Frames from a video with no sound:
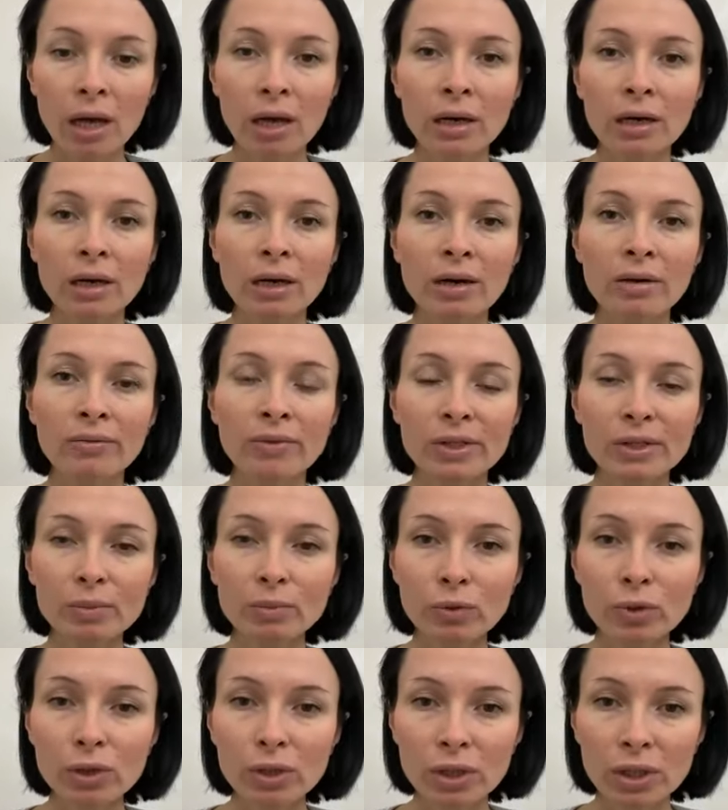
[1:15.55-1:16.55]
Э,
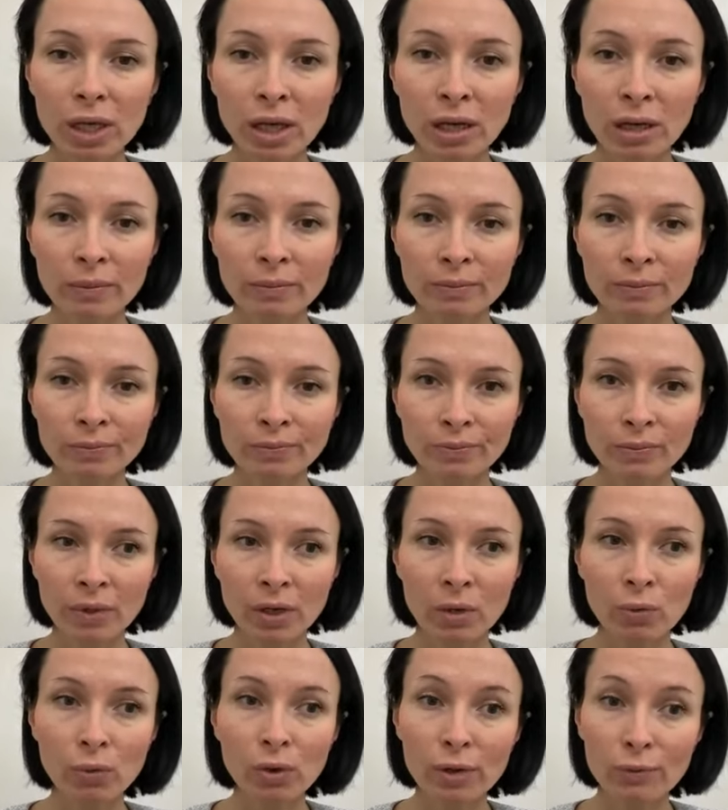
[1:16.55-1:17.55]
возможно,
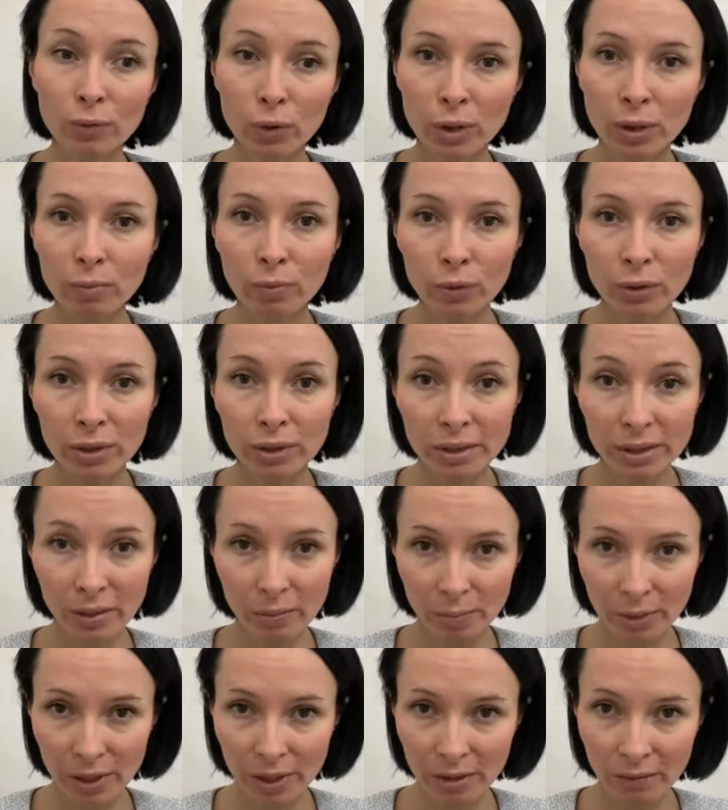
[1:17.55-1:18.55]
у кого-то будет
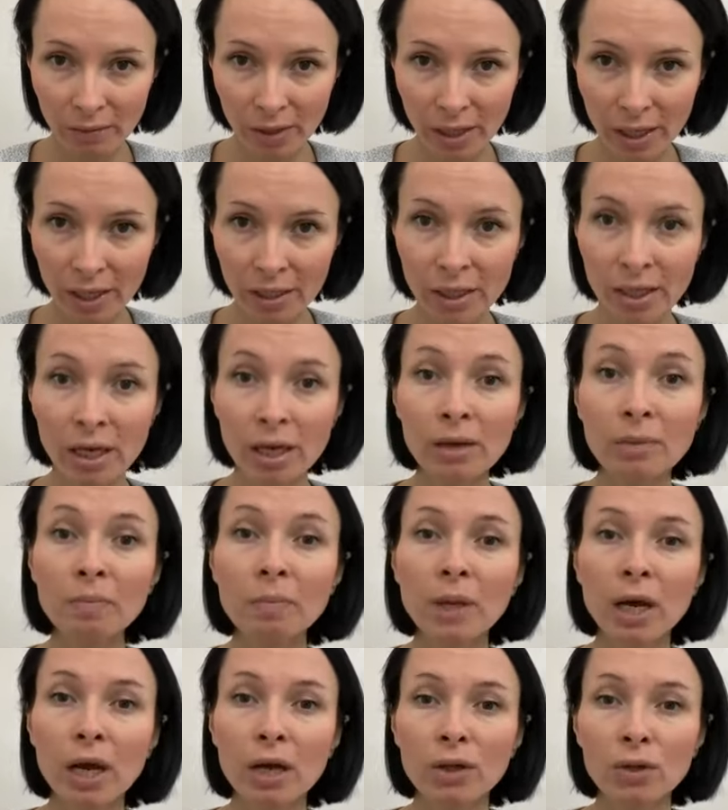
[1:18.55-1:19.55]
сопротивление,
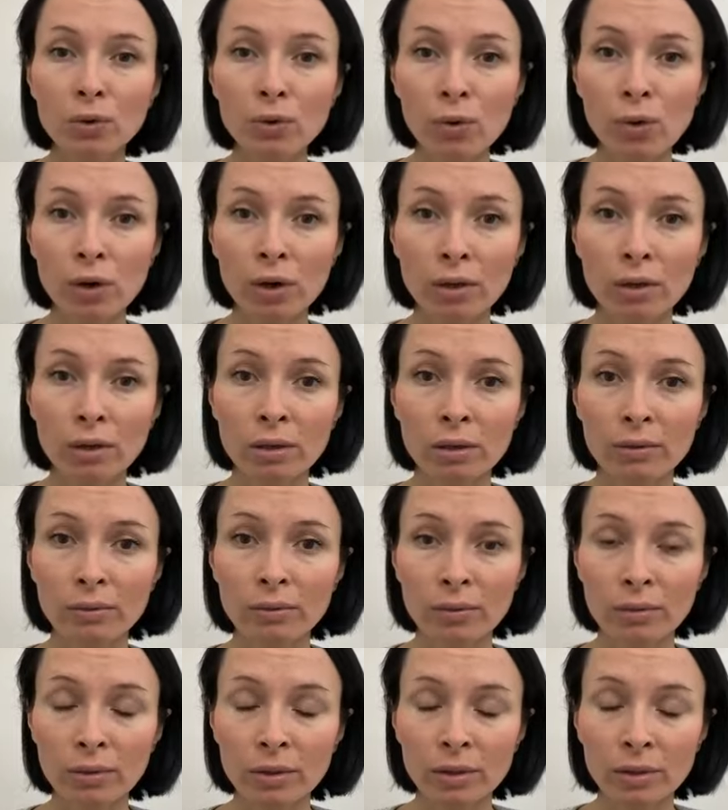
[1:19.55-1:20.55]
но
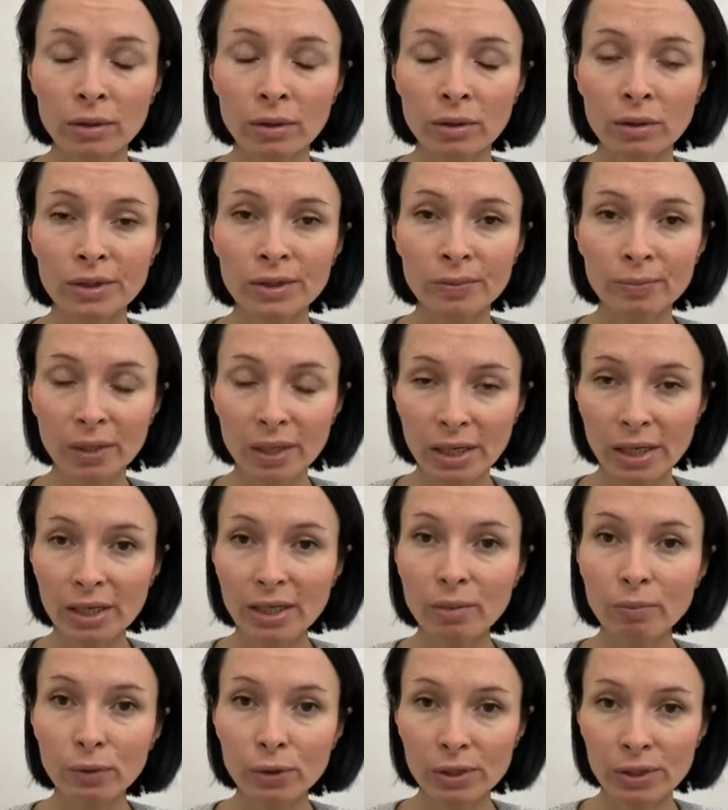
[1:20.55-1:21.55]
э,
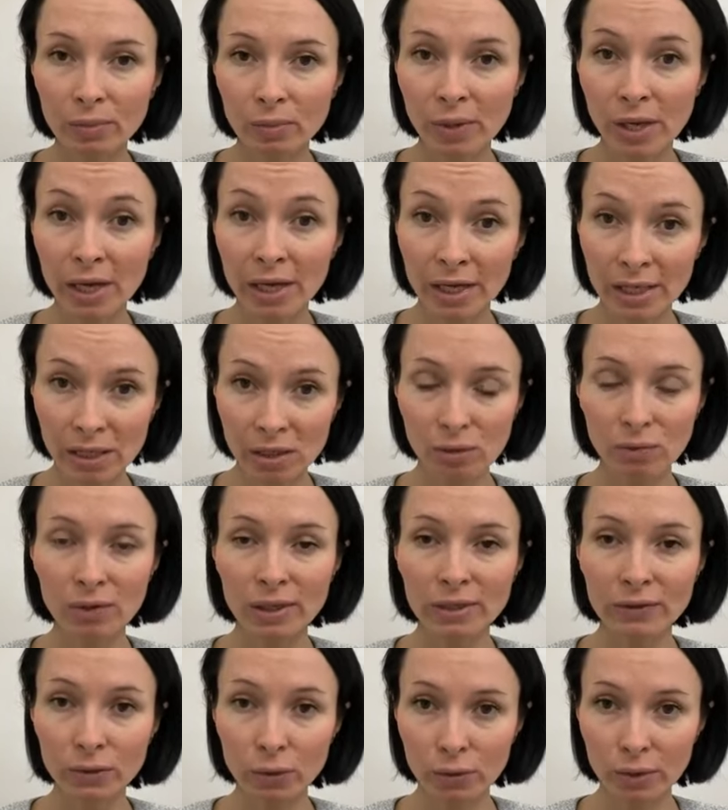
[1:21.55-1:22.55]
смотрите по себе. Если у
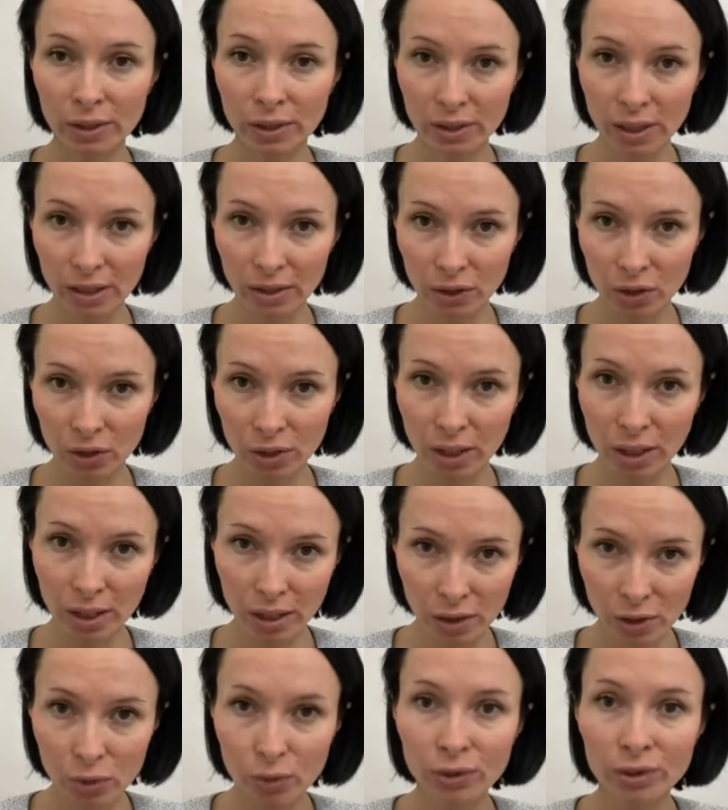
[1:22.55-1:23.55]
вас все достаточно
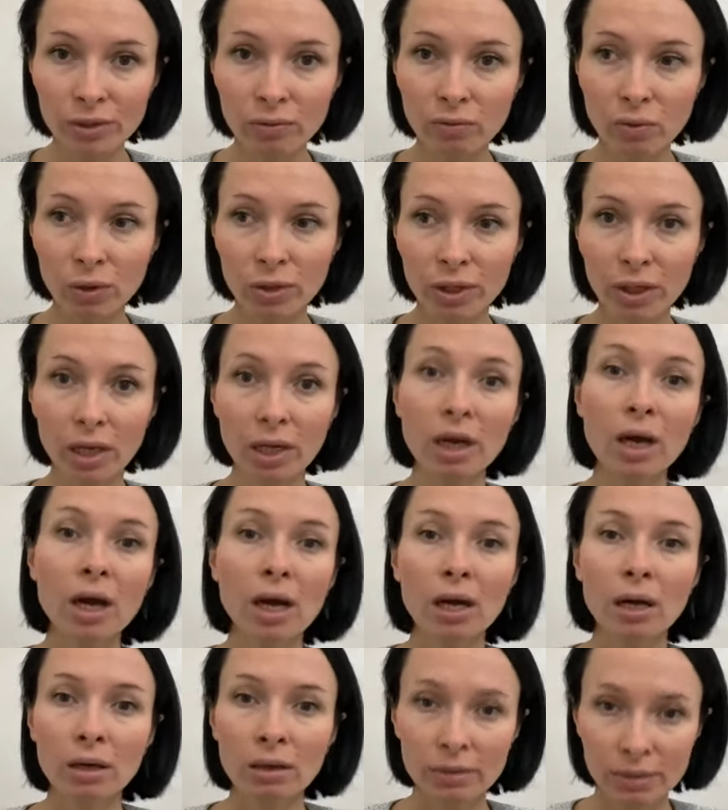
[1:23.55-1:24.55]
хорошо сегодня,
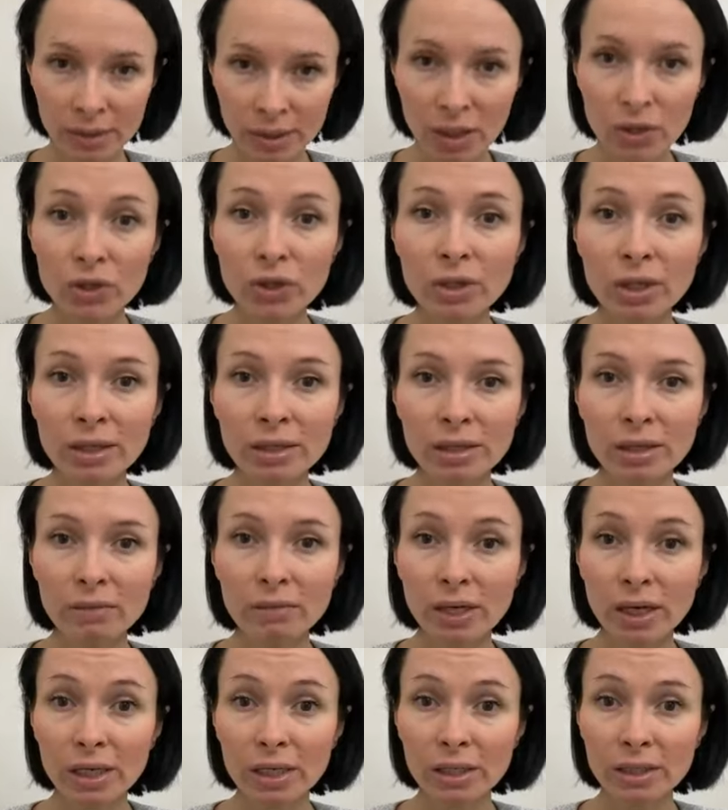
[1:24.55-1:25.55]
значит
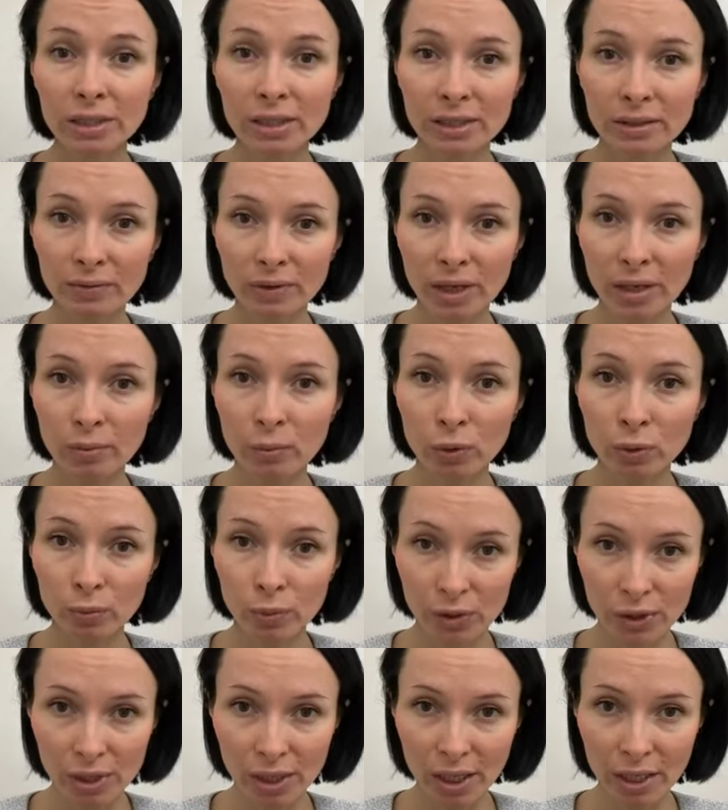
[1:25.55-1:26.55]
оставайтесь со своими
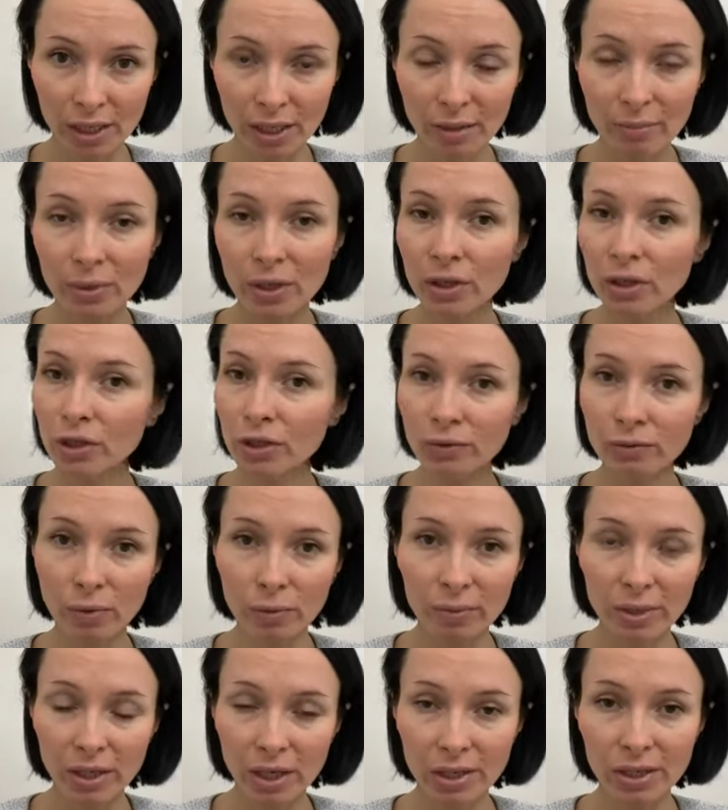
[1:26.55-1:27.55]
убеждениями,
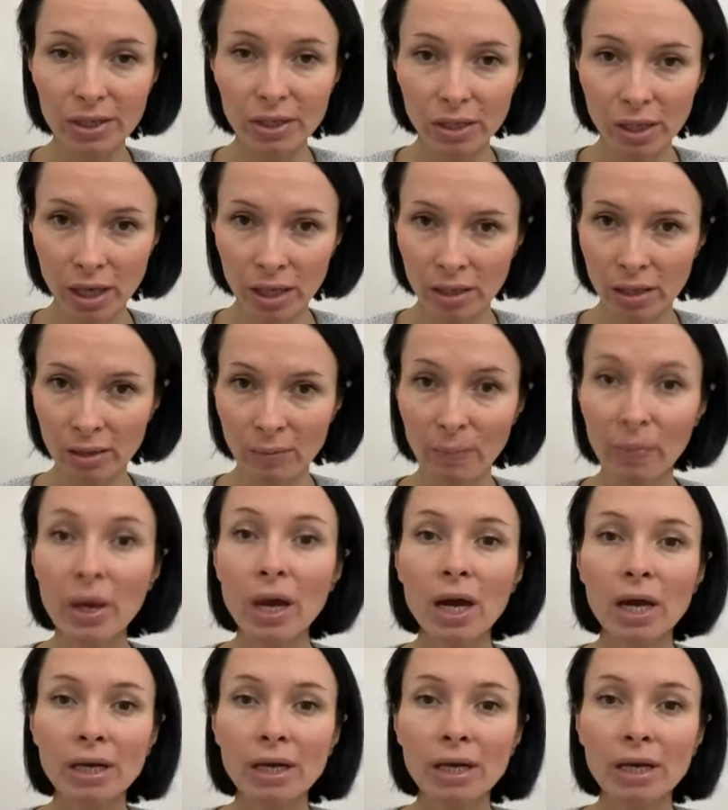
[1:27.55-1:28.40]
ничего менять не надо.